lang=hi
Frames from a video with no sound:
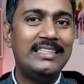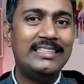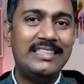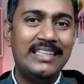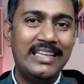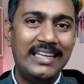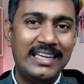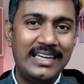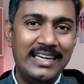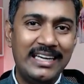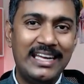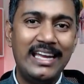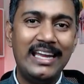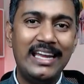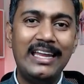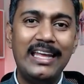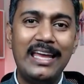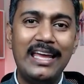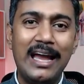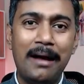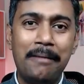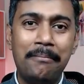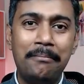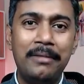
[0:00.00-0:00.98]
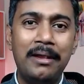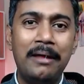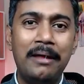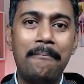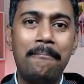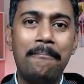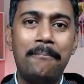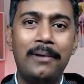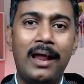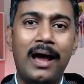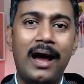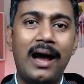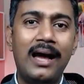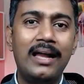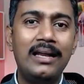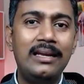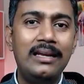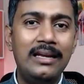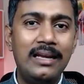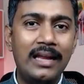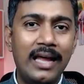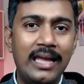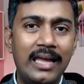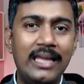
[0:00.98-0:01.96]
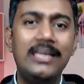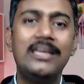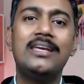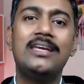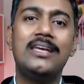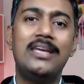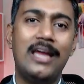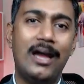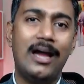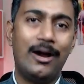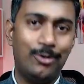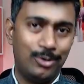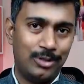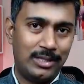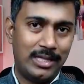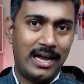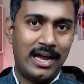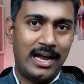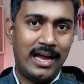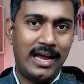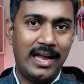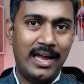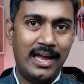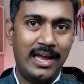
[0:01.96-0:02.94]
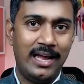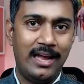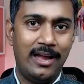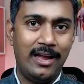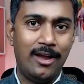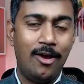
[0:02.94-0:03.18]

जिनके लिए हमने प्लान नहीं किया होता है